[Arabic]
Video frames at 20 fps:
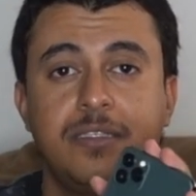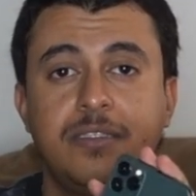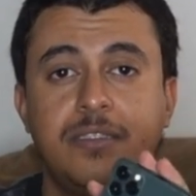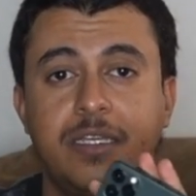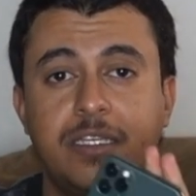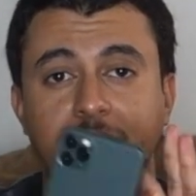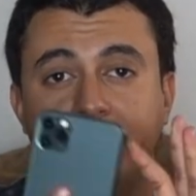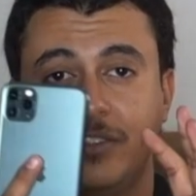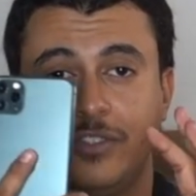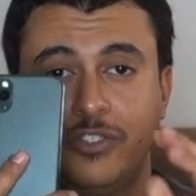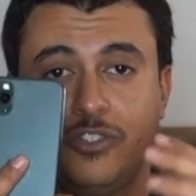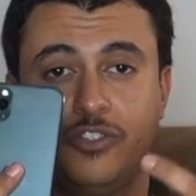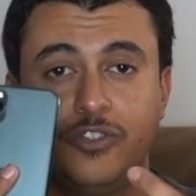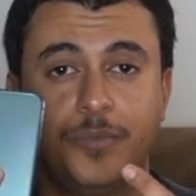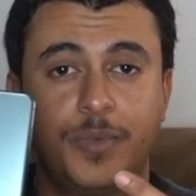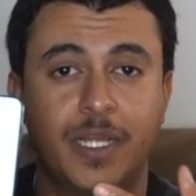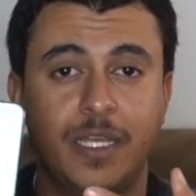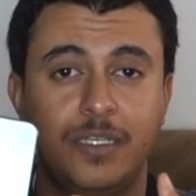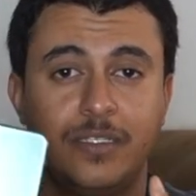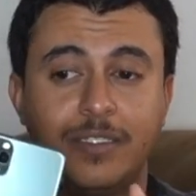
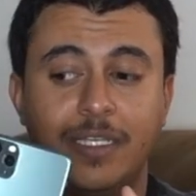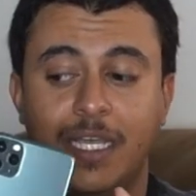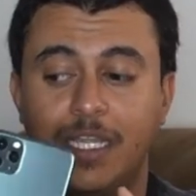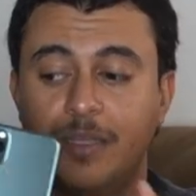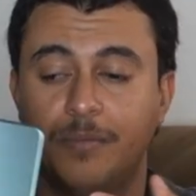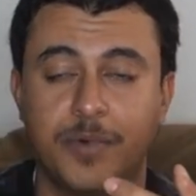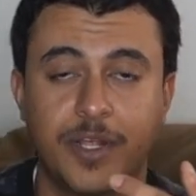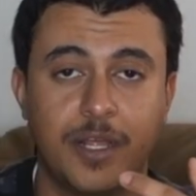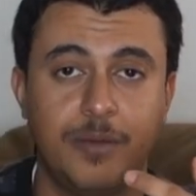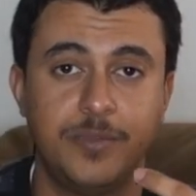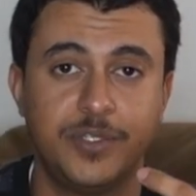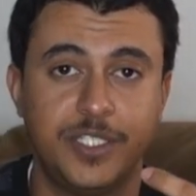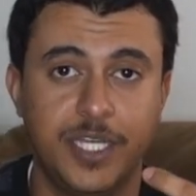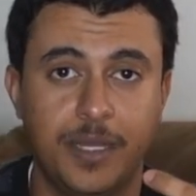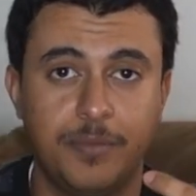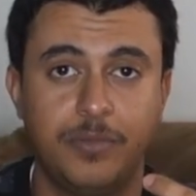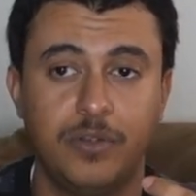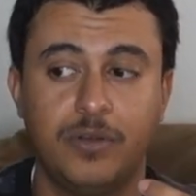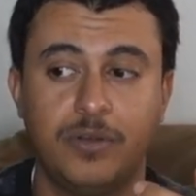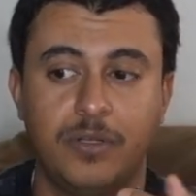تجبره يستخدم برامج
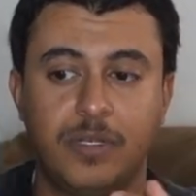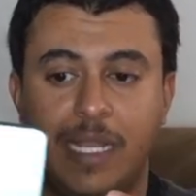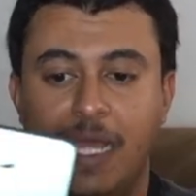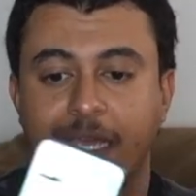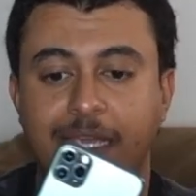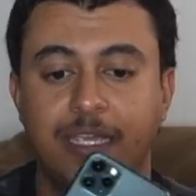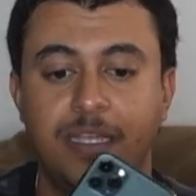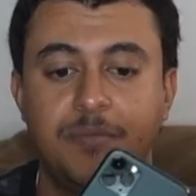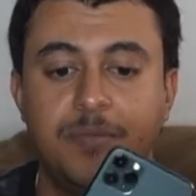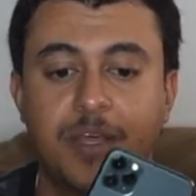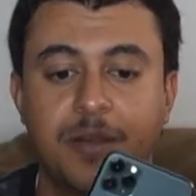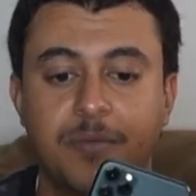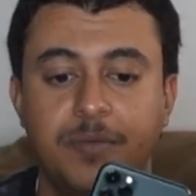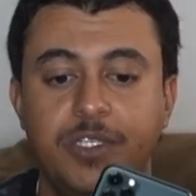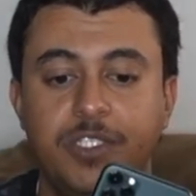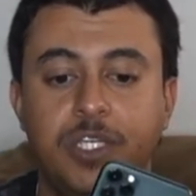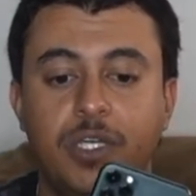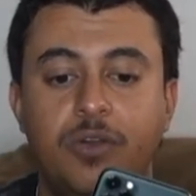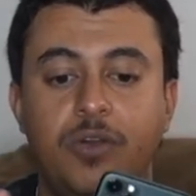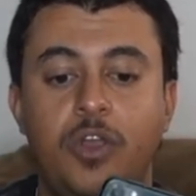ابل حق
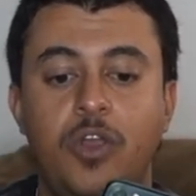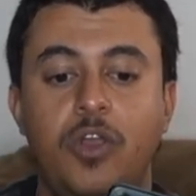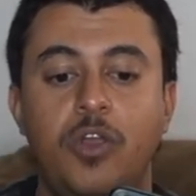البرمجه